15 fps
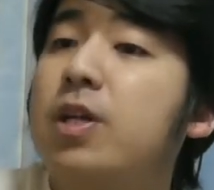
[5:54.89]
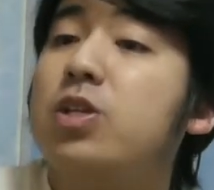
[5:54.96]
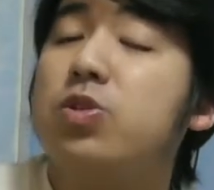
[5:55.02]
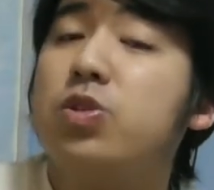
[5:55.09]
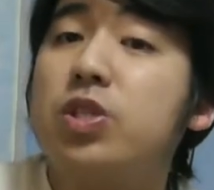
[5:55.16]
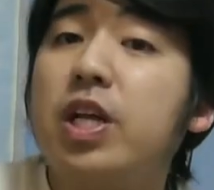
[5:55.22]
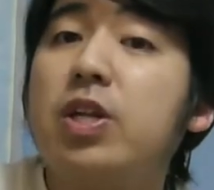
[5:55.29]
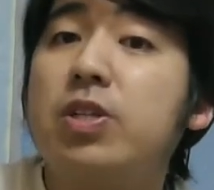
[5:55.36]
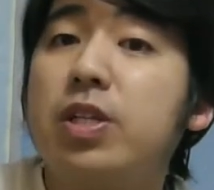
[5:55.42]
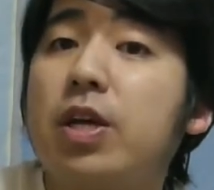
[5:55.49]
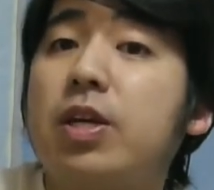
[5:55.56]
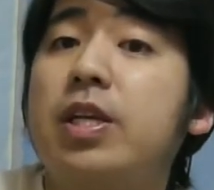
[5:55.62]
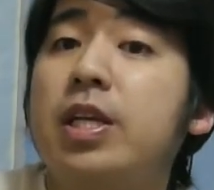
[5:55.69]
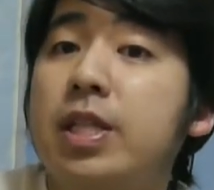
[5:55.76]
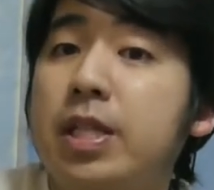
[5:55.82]
そちらの
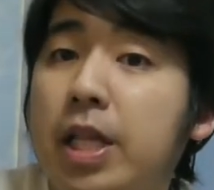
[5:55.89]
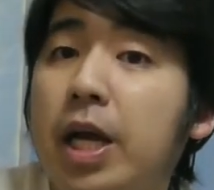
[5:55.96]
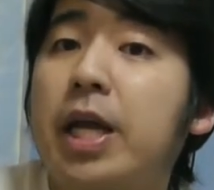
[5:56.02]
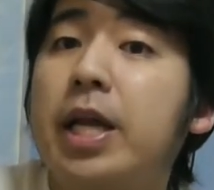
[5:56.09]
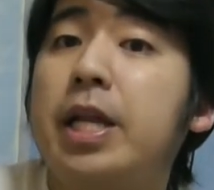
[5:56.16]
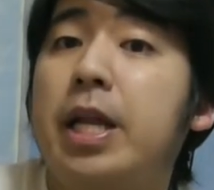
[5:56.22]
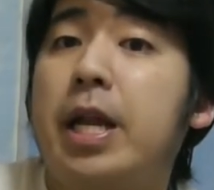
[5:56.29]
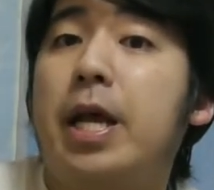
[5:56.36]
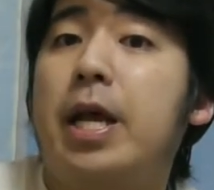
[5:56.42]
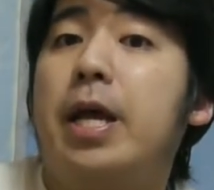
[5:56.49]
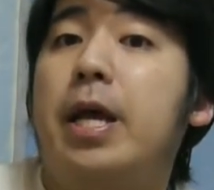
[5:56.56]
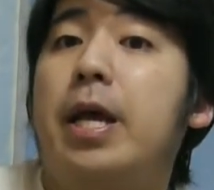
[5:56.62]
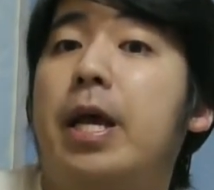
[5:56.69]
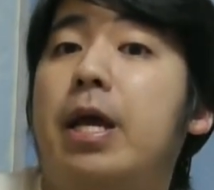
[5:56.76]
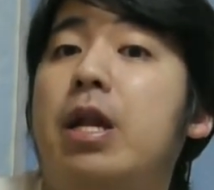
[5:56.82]
作品だけでね、
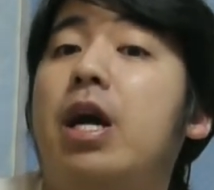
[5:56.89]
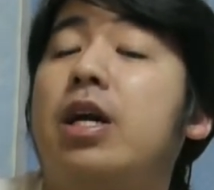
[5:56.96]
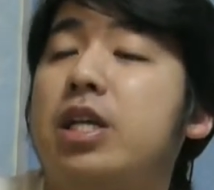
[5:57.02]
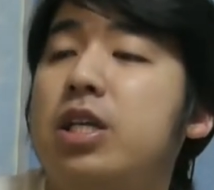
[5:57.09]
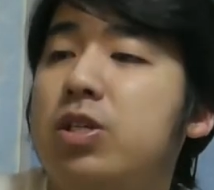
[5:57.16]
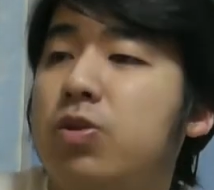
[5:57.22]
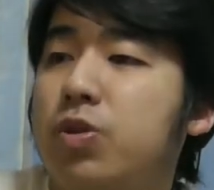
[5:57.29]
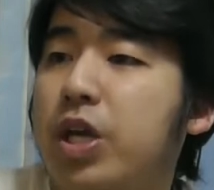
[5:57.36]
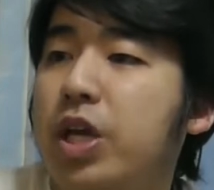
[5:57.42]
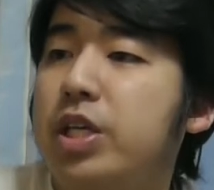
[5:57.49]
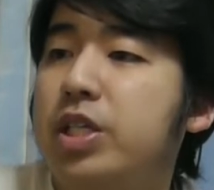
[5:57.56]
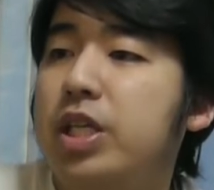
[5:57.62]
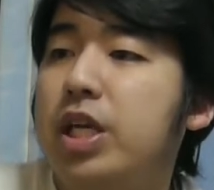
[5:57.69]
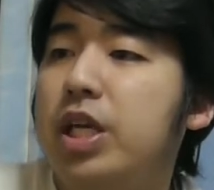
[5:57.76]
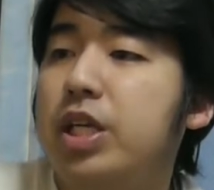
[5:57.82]
えランキングを形
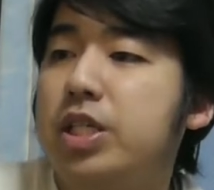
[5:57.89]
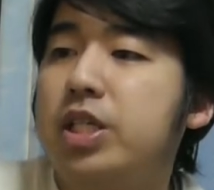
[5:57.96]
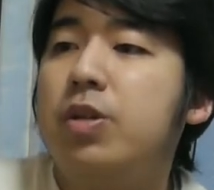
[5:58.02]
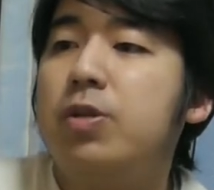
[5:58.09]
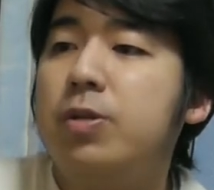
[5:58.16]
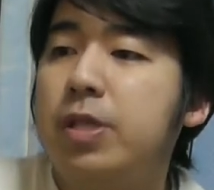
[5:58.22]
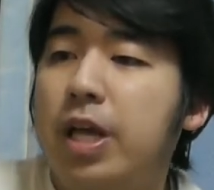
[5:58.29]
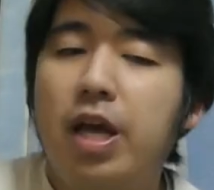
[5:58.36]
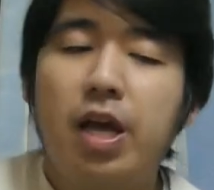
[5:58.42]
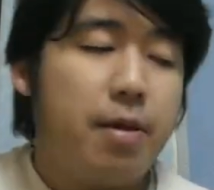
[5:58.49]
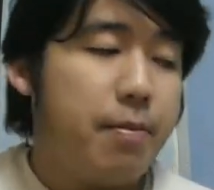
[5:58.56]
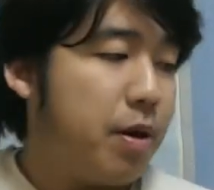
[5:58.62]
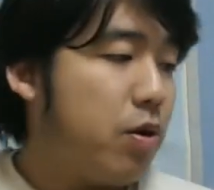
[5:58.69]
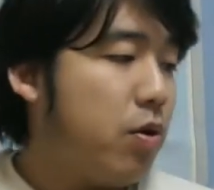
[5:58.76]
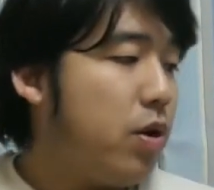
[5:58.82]
成してるんで、
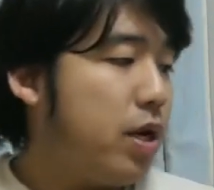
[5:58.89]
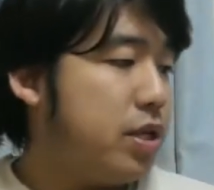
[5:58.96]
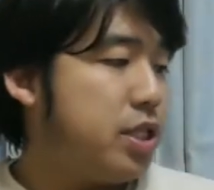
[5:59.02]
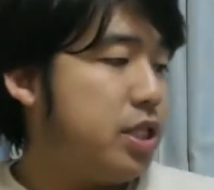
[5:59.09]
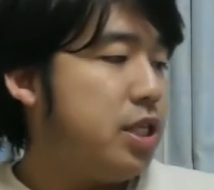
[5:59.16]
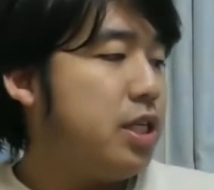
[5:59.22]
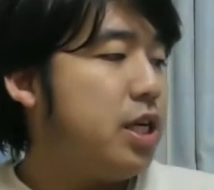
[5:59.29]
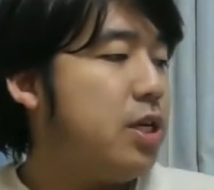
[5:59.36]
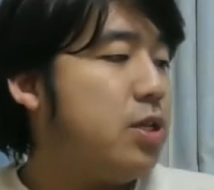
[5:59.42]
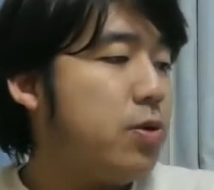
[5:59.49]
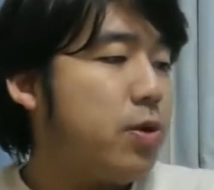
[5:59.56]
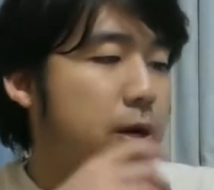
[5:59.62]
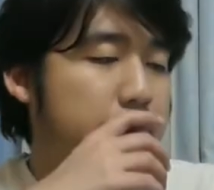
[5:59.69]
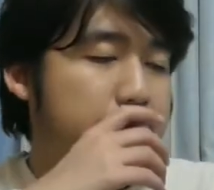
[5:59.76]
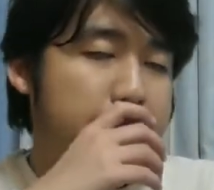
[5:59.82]
まあ、今回新刊
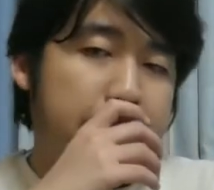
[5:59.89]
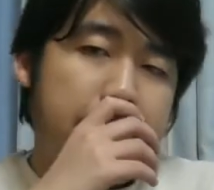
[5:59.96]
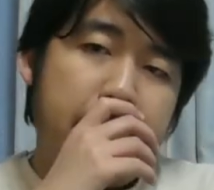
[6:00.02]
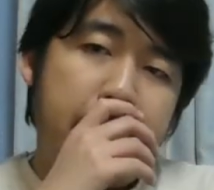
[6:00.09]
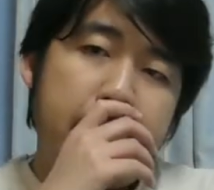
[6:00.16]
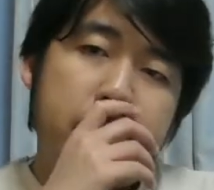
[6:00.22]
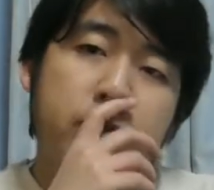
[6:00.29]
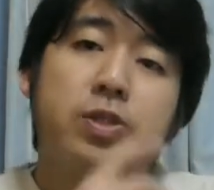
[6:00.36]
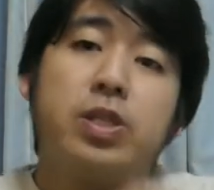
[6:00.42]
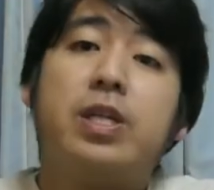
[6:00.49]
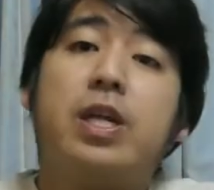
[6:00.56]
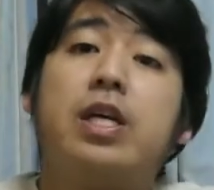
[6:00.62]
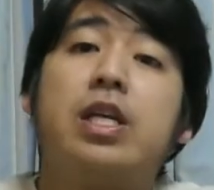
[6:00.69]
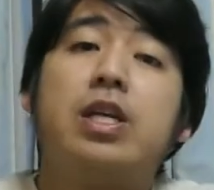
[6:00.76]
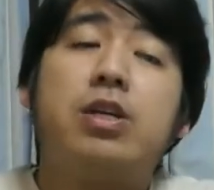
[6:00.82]
とかはね、えそういった
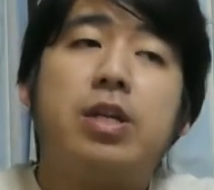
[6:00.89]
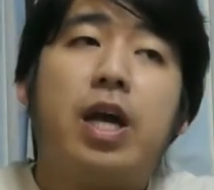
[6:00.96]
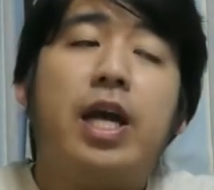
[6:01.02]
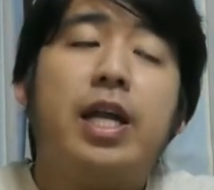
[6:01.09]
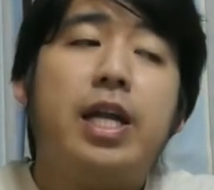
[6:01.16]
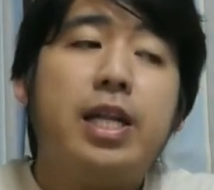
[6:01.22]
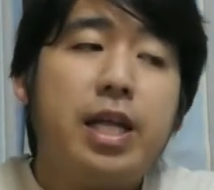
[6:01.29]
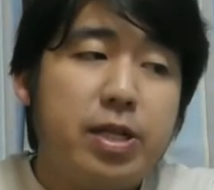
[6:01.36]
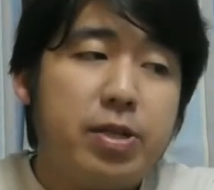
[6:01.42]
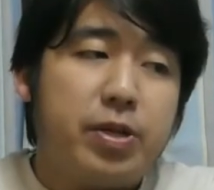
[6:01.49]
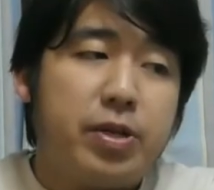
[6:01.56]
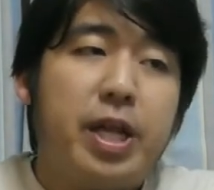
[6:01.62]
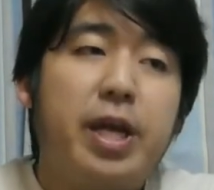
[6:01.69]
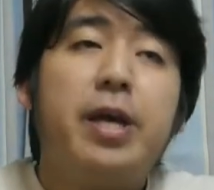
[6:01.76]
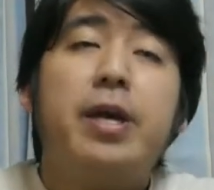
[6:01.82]
ランキングに入らない
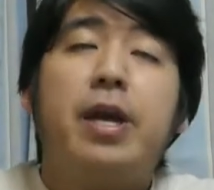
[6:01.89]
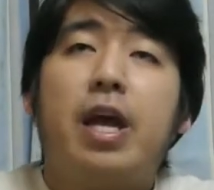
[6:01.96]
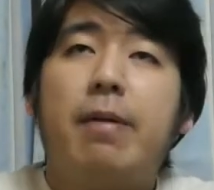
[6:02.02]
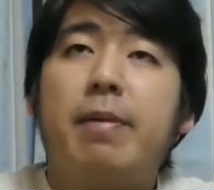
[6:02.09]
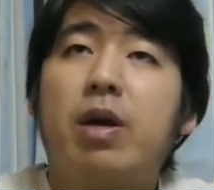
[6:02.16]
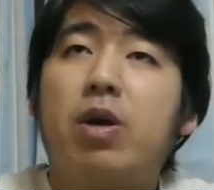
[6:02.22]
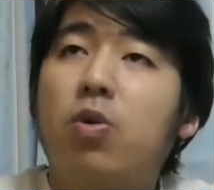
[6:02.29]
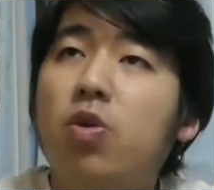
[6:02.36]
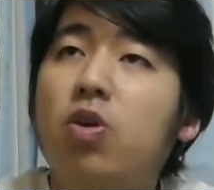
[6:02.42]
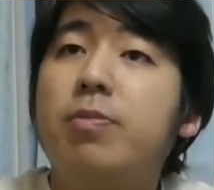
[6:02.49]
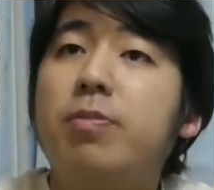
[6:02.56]
ので、ね、えまあ、今後